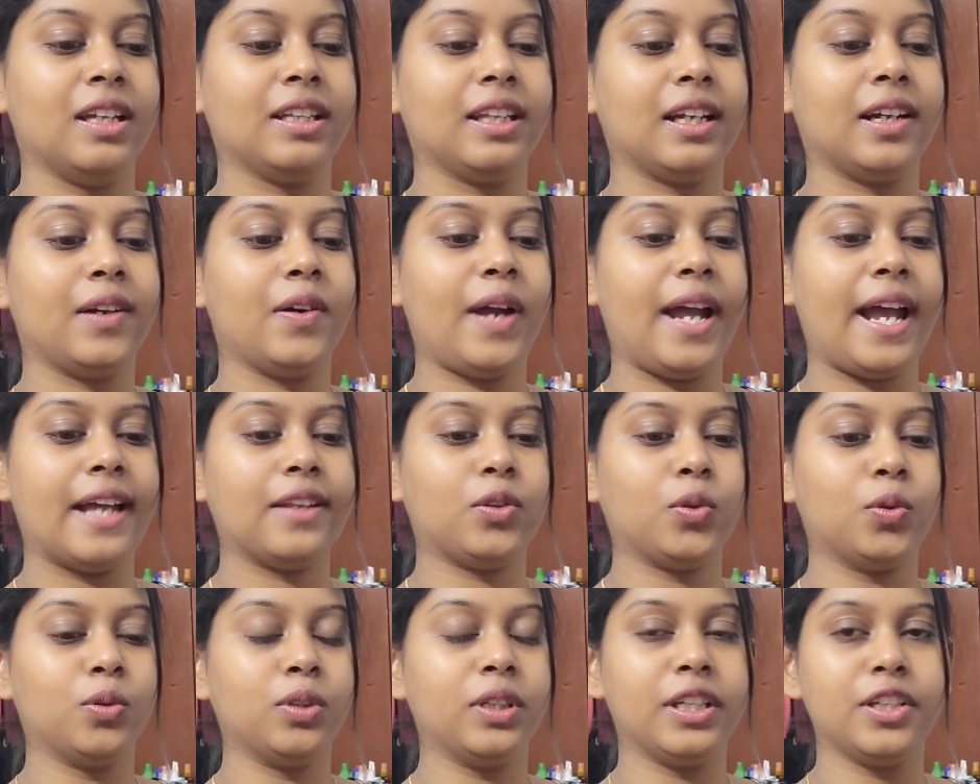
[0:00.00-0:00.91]
দেখো
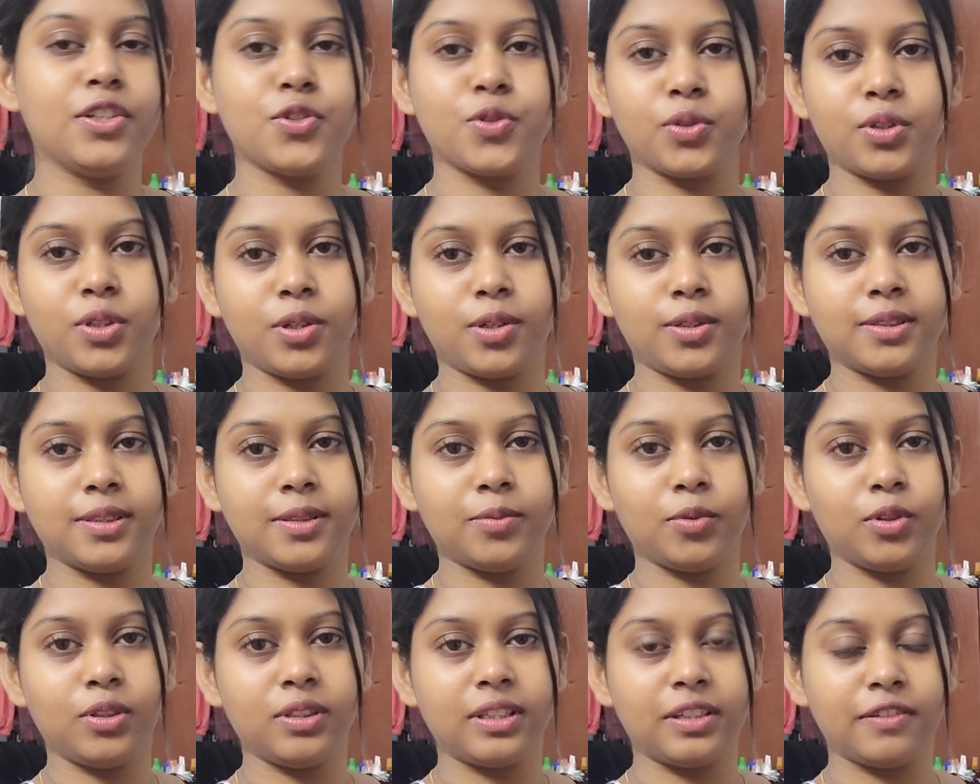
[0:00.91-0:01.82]
এতদিন সত্যি কথা
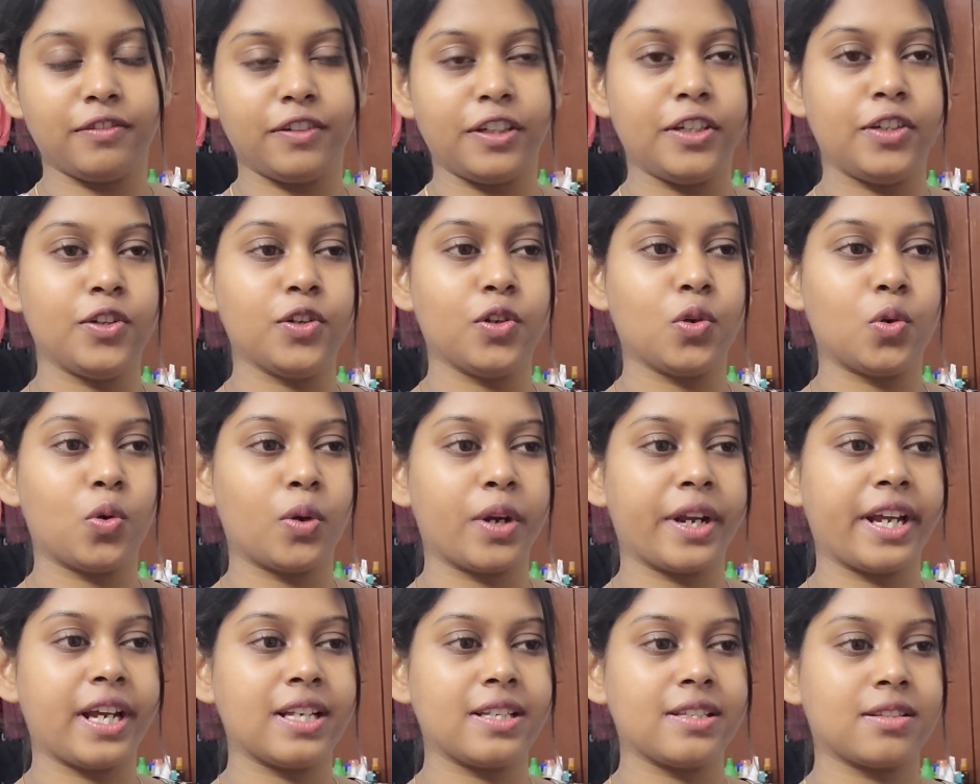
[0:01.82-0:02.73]
বলতে ভিডিও
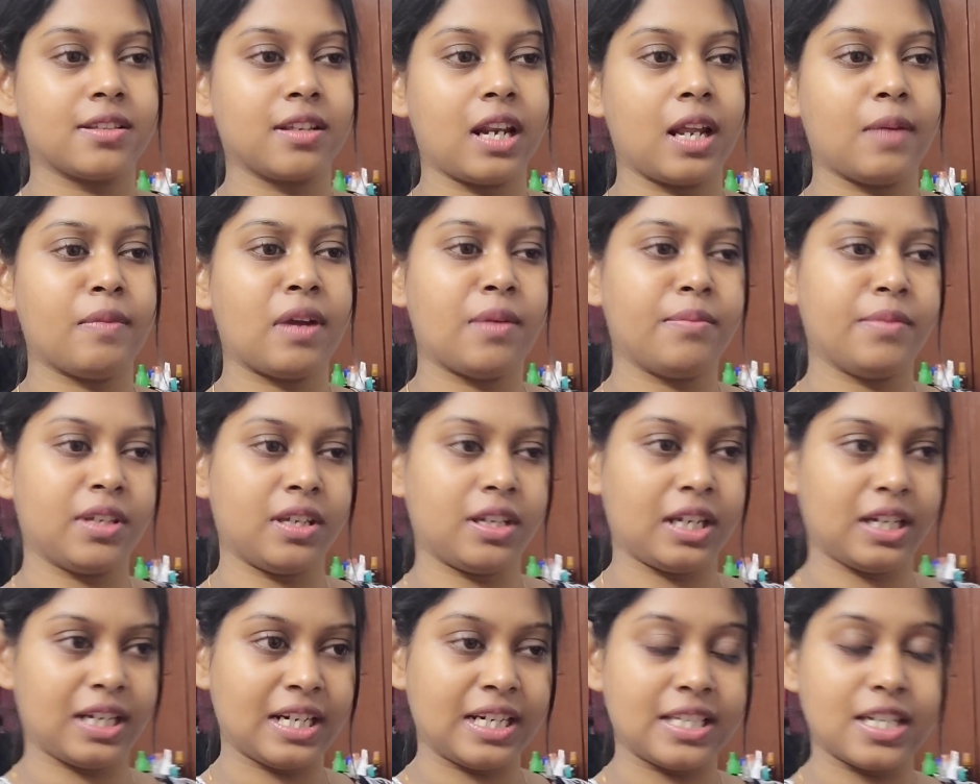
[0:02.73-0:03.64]
করে আসছিলাম আমি
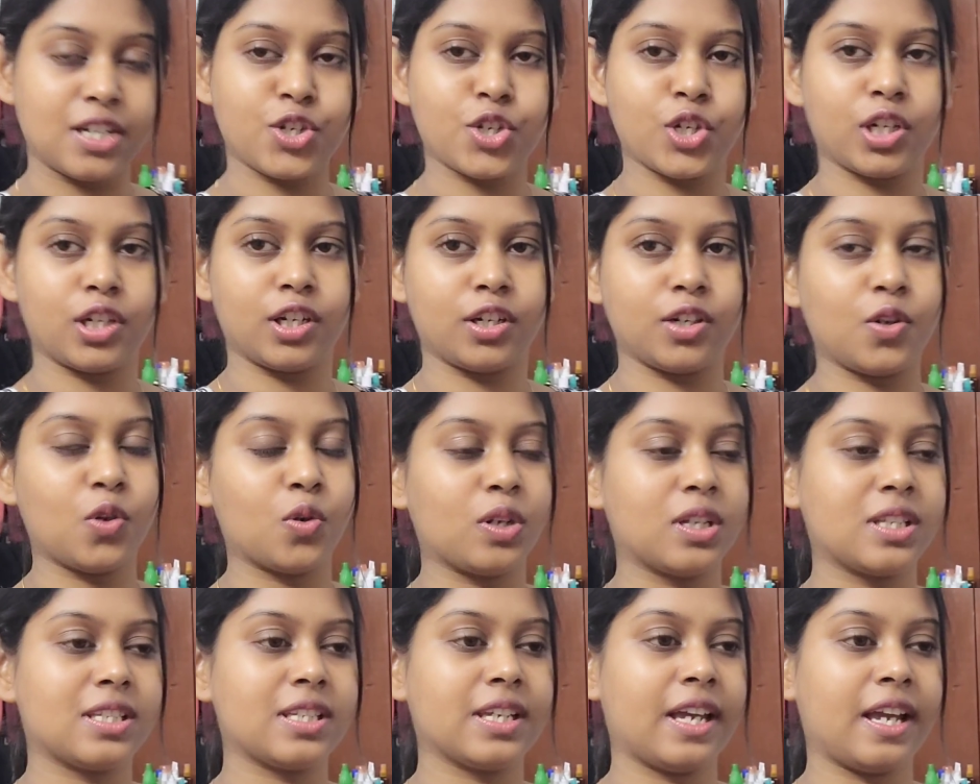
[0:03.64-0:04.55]
এটা নিজে স্বীকার
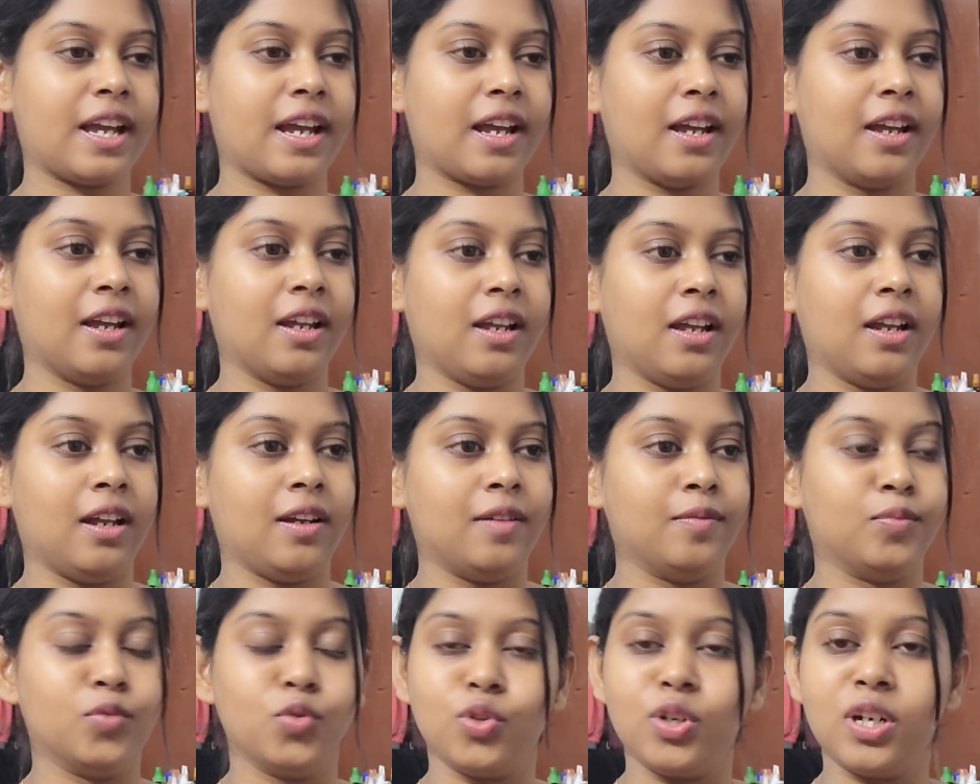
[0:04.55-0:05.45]
করি যে হ্যাঁ
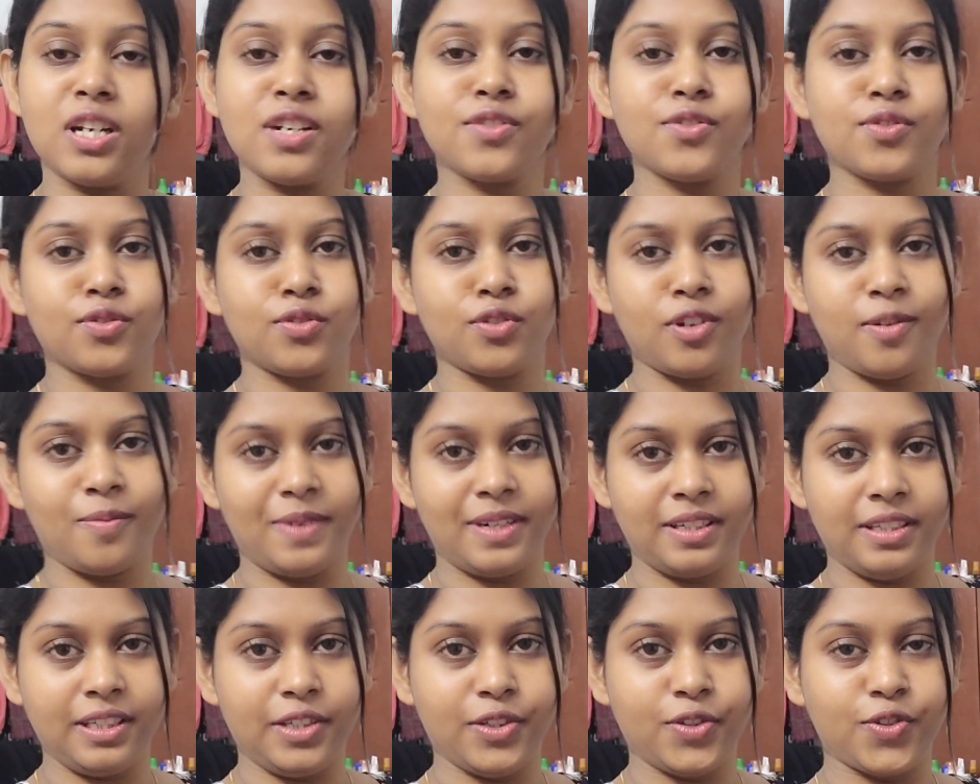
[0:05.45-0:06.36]
মুন্নার জন্য
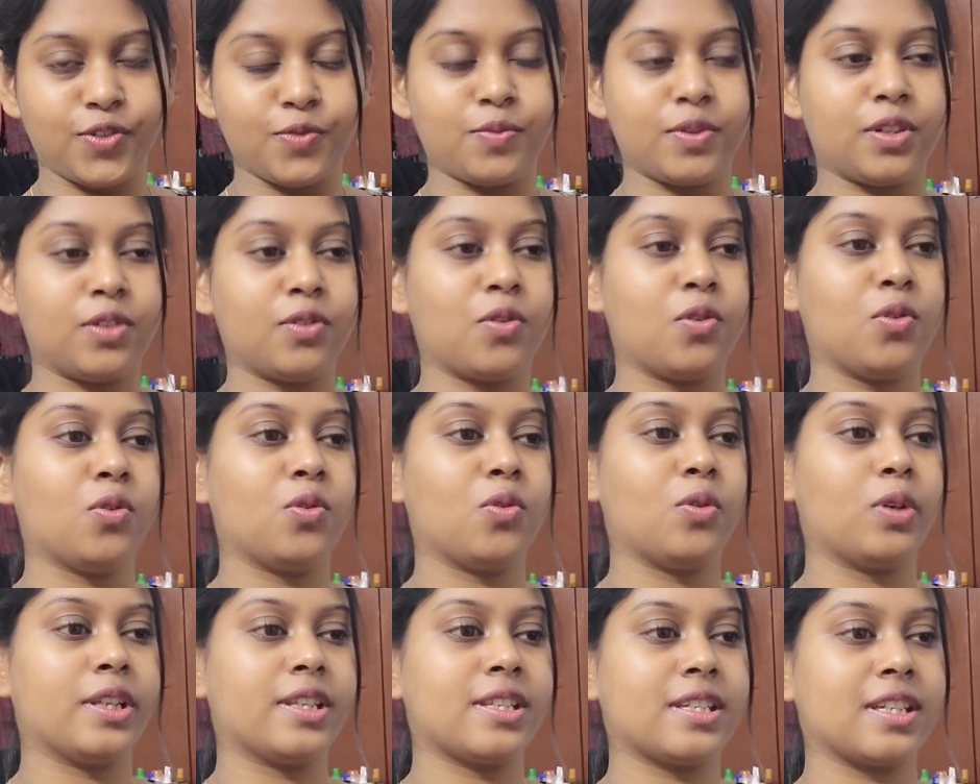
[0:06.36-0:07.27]
আমার ইউটিউবটা গ্রো
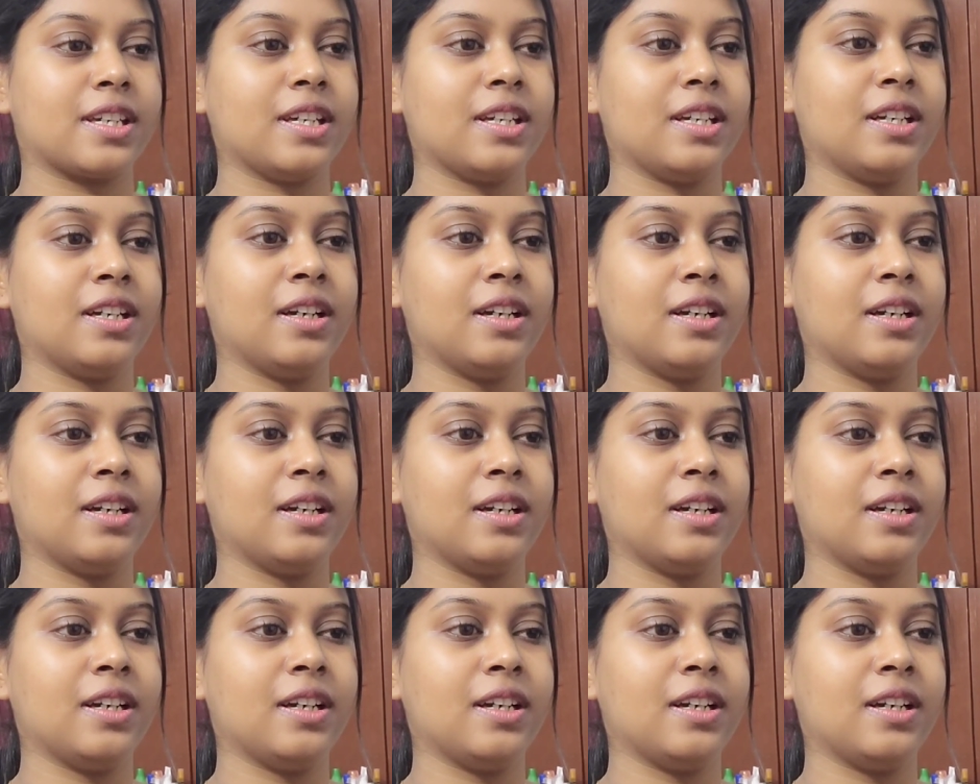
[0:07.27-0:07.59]
করেছে